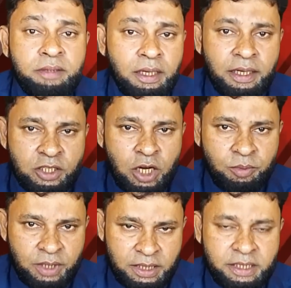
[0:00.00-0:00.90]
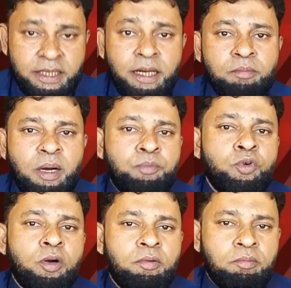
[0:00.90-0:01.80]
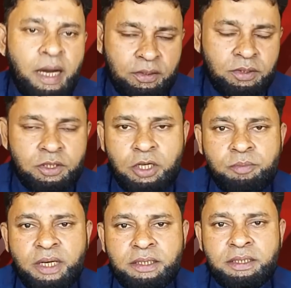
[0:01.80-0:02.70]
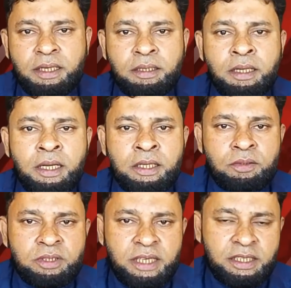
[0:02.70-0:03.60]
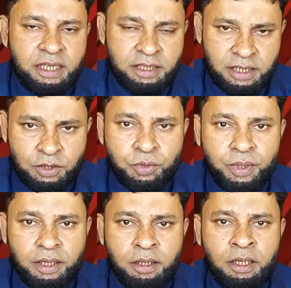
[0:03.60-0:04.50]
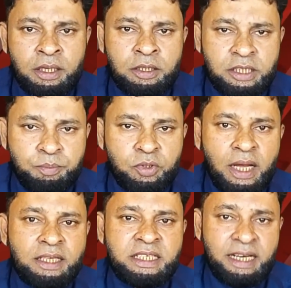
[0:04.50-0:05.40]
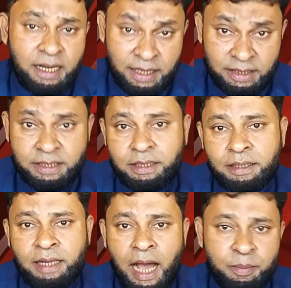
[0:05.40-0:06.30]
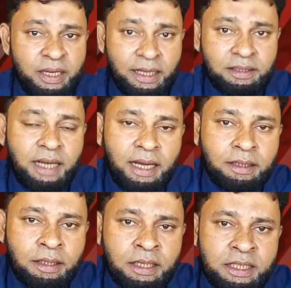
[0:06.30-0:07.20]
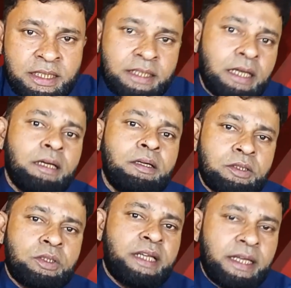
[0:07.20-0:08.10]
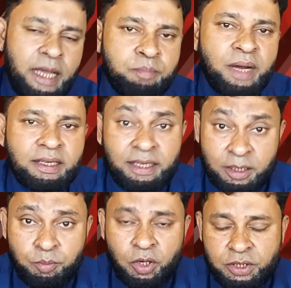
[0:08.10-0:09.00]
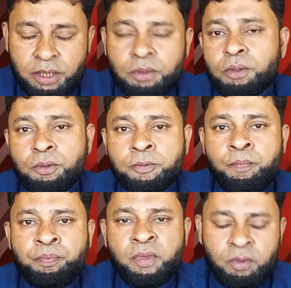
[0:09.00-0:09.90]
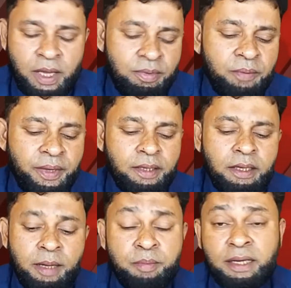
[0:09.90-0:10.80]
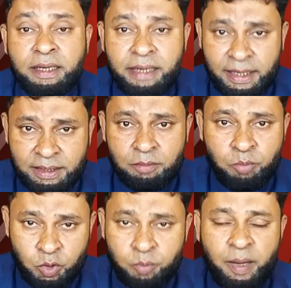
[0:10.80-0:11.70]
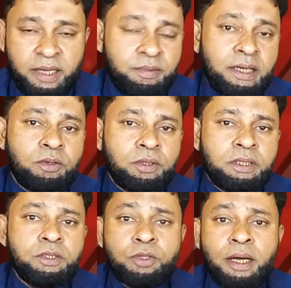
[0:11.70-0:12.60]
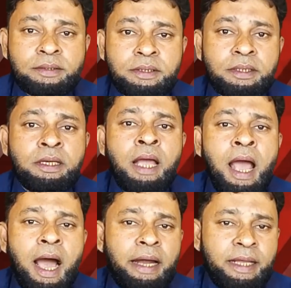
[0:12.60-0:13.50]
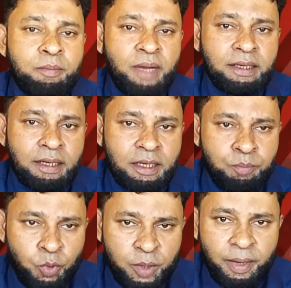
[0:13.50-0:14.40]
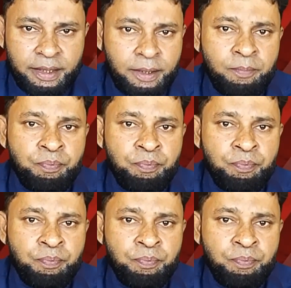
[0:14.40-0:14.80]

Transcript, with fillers: দিল্লির সম্রাট ছিলেন বা পুরো ভারতের সম্রাট ছিলেন তো সেই শেরশাসুরির যে প্রধান জেনারেল ছিলেন হাবিলাত খান সেটা সেই ইমরান খানের বংশের লোক তো এভাবেই ইমরান খানের একটা বড় পারিবারিক ঐতিহ্য আছে আর ইমরান খানের পরিবারে